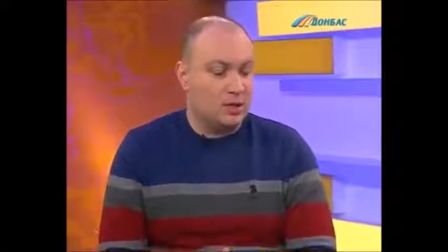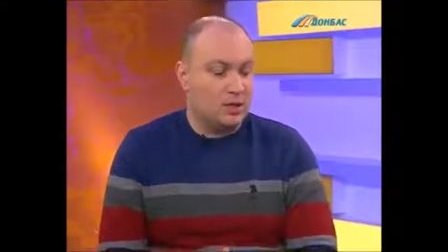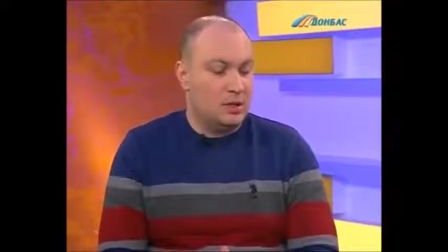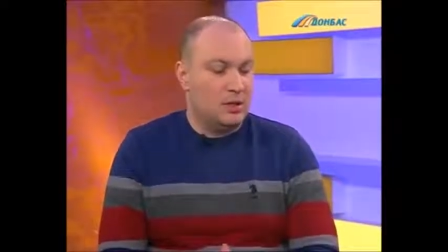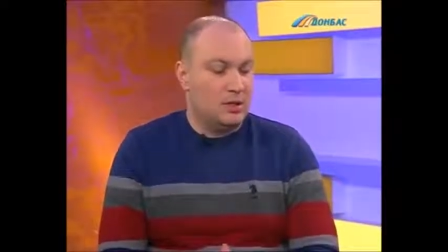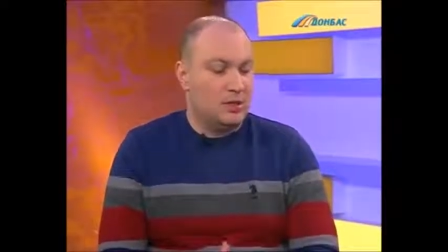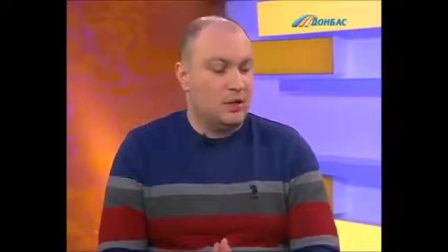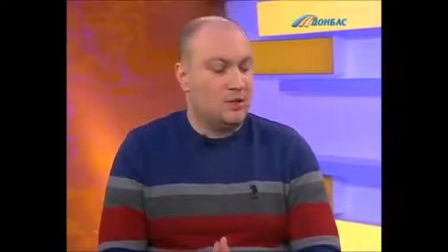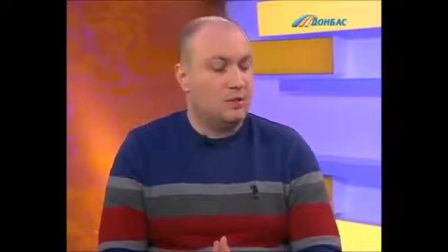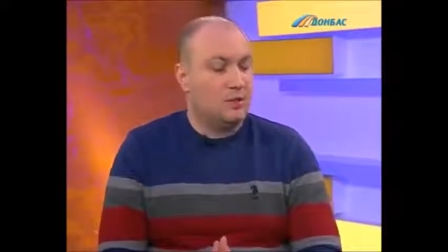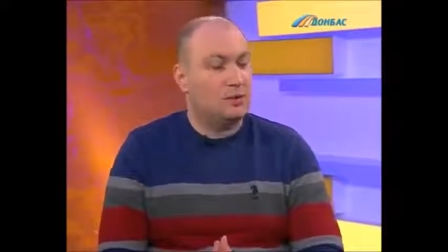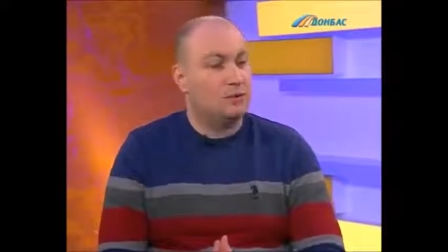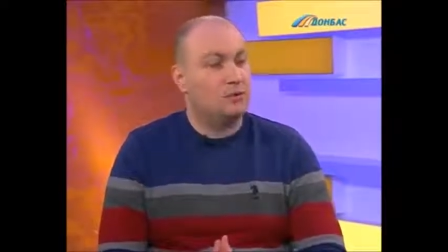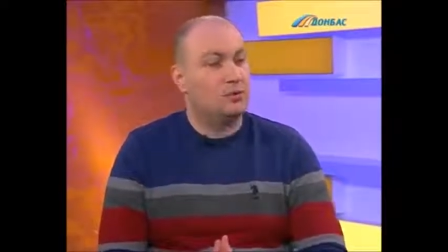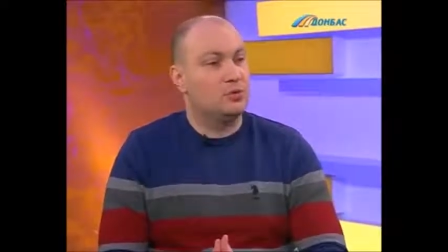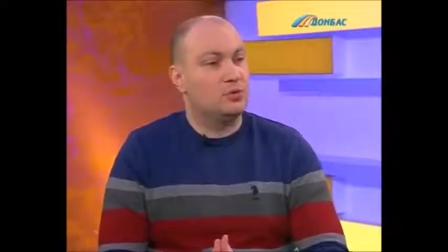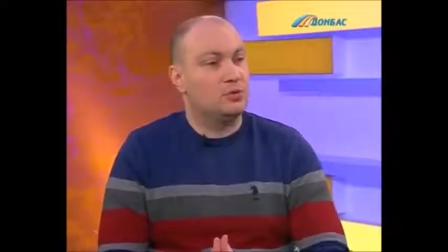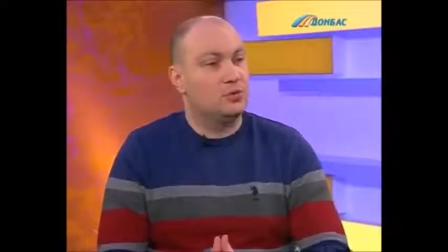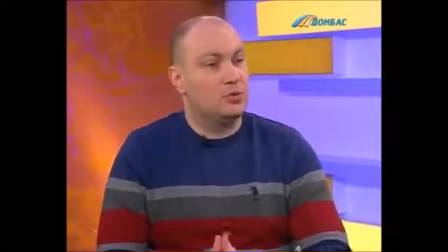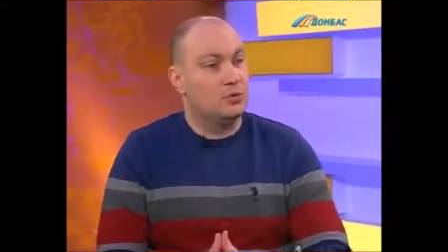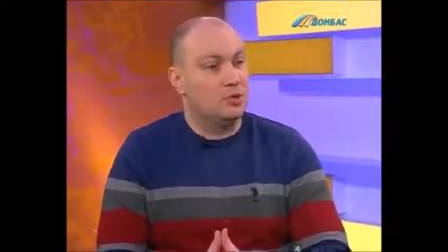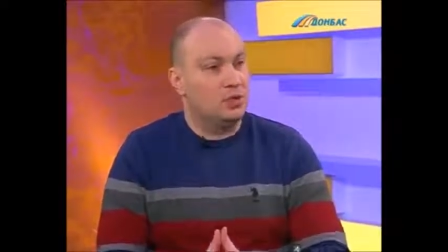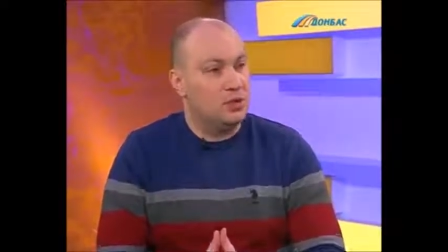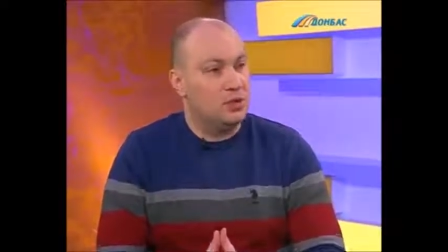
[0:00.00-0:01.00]
говорим о том,
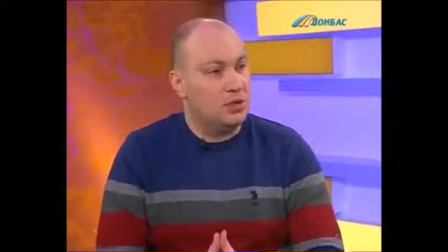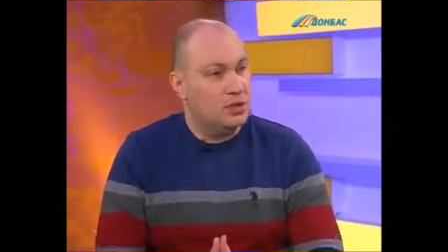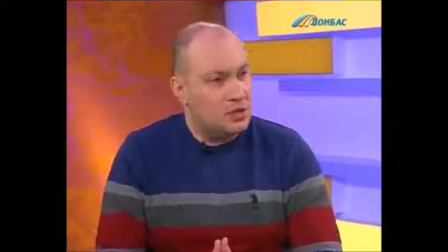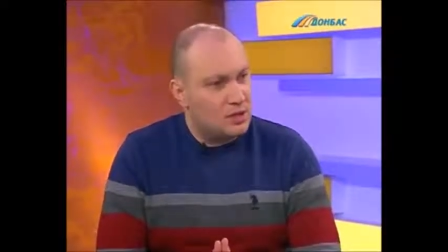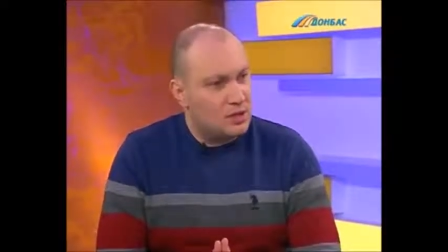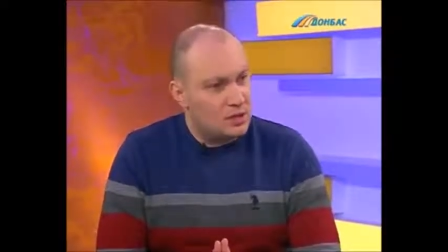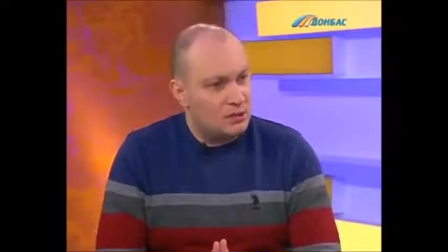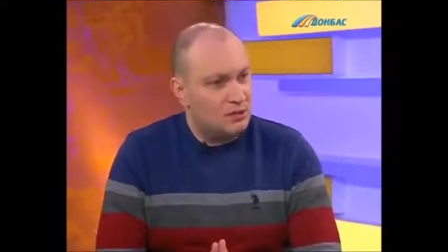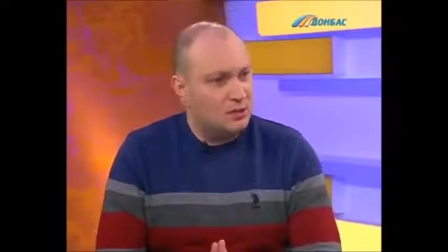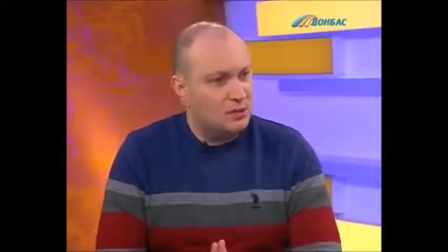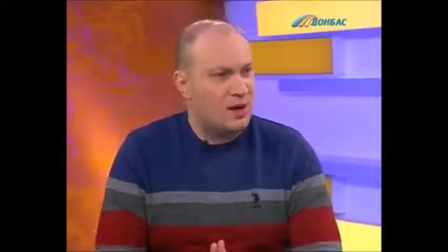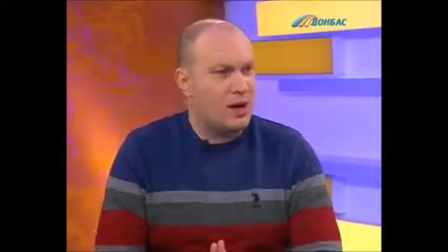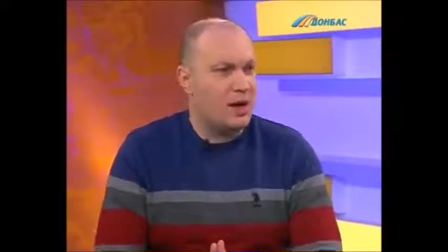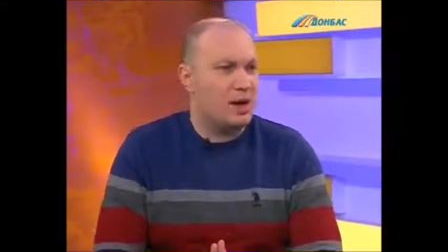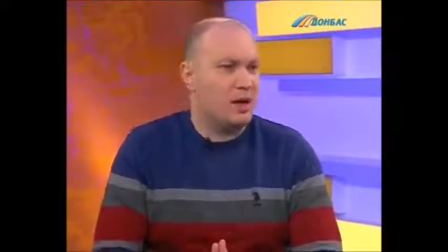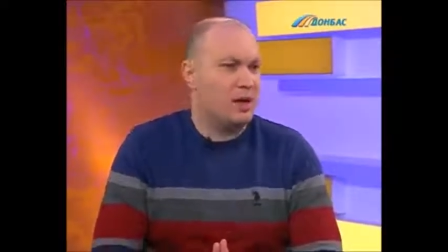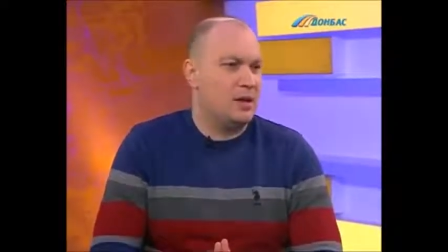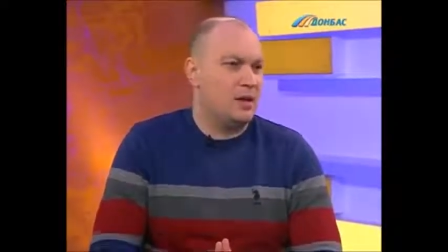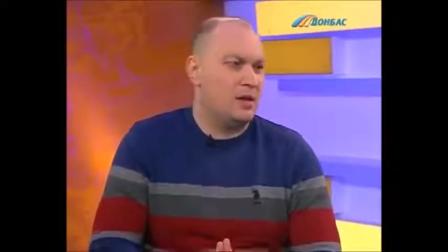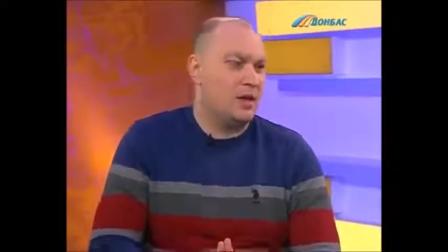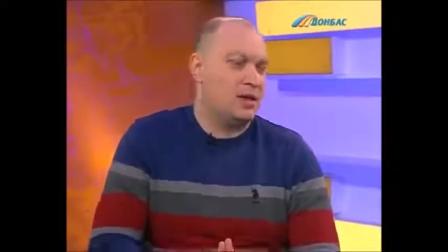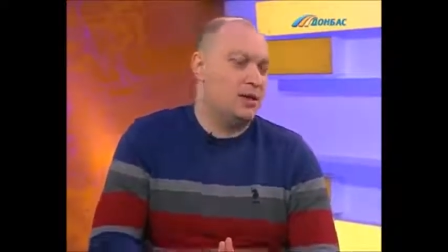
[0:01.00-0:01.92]
что они ненормальные,